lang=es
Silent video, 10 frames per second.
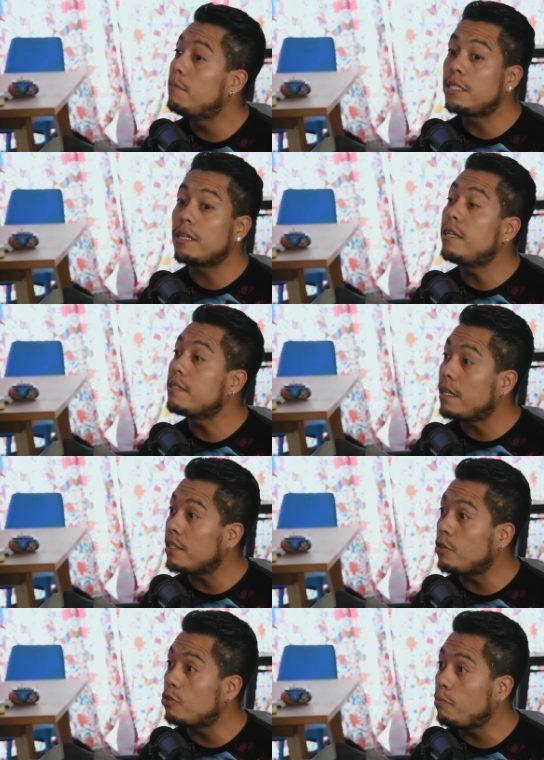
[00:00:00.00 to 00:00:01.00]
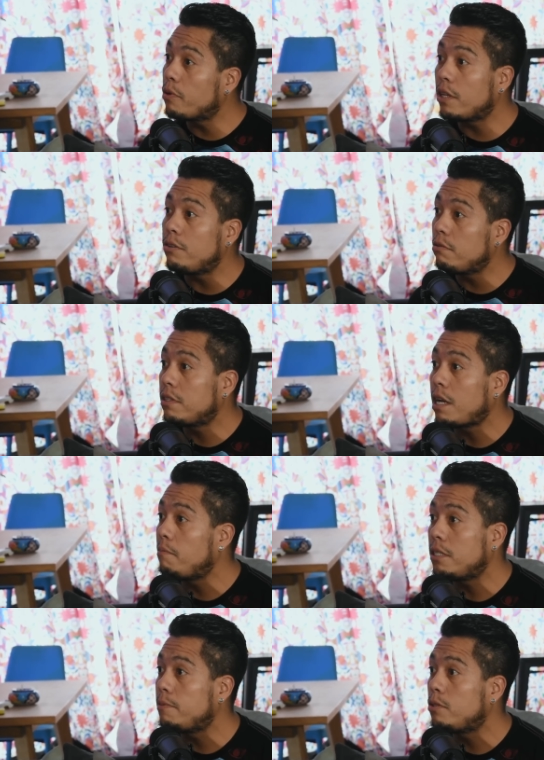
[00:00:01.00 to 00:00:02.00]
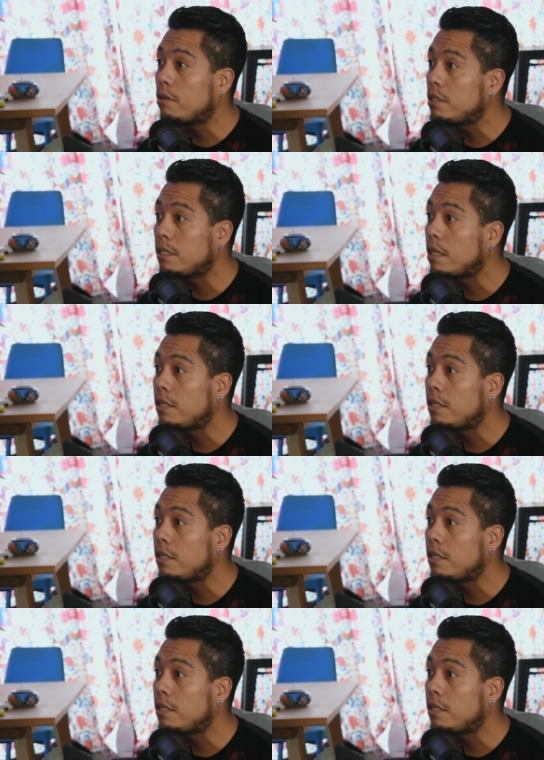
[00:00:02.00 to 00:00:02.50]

Me dice que eres gracioso porque yo jamás he visto que seas